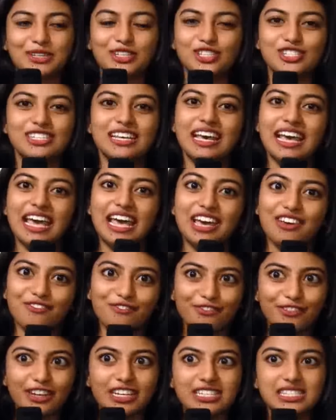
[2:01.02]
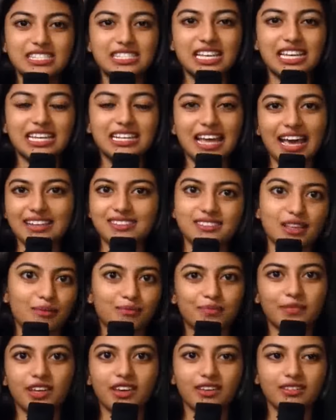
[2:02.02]
பிகாஸ் எவ்ரி சீன் ஹேஸ்
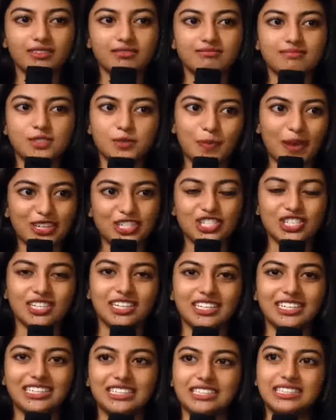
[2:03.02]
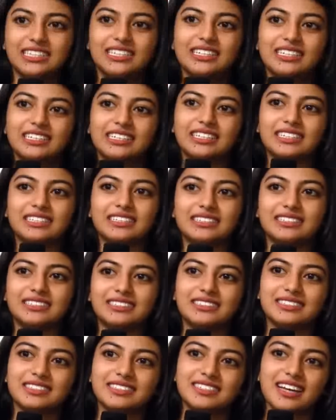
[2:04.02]
சம்திங் ஸ்பெஷல் இன் இட்
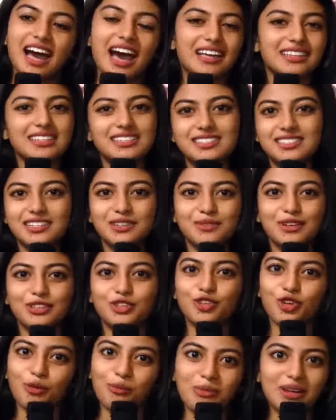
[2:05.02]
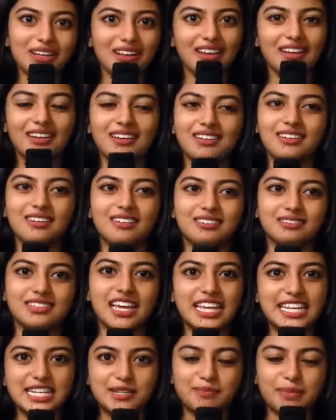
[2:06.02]
ஆதிக் சார் வந்து ரொம்ப நல்லா
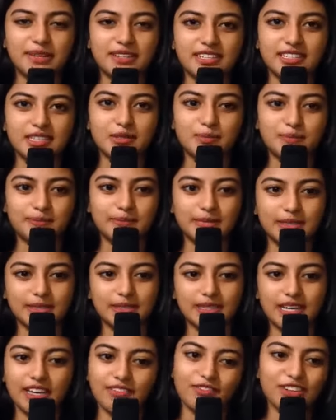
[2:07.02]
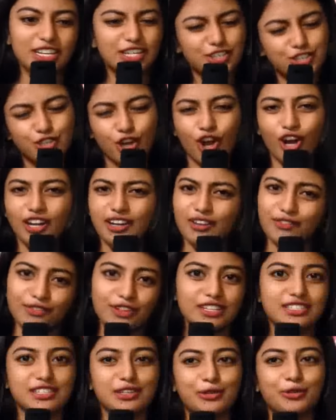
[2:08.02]
டைரக்ட் பண்ணேன் இந்த எவ்ரி ஷார்ட்
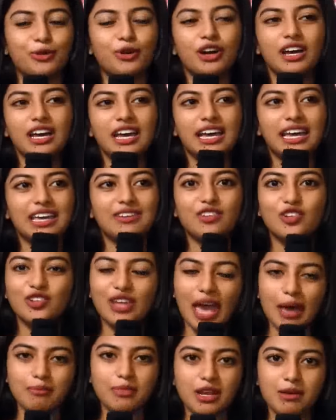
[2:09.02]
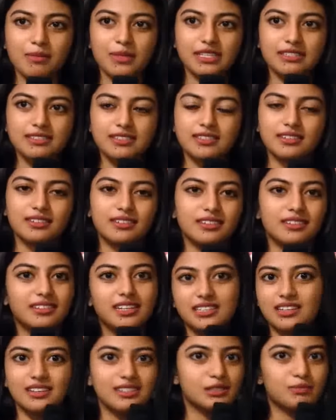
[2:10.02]
எவ்ரி சீனும் ஈவன் கேமராமேன் சார்
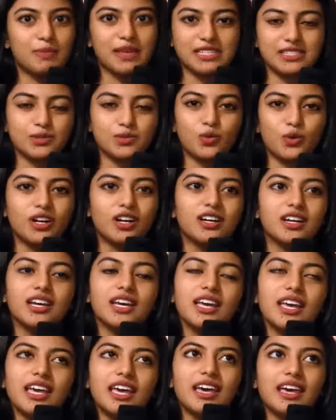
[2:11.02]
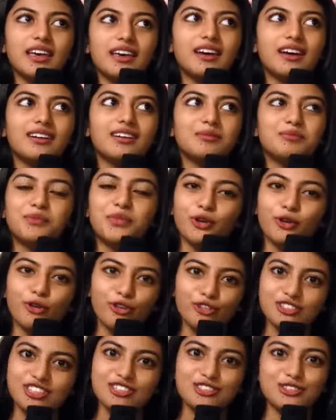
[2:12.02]
டிட் ஹிஸ் பெஸ்ட் ஒர்க்
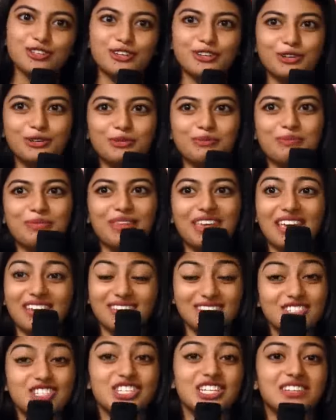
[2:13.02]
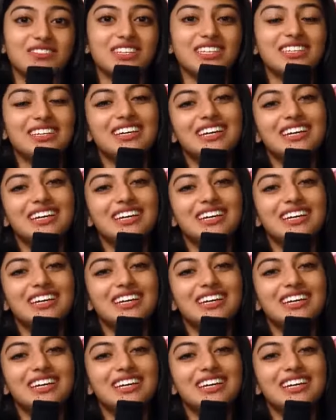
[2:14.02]
ப்ரொடியூசர்ஸ் வரும் அண்ட் ஜிவி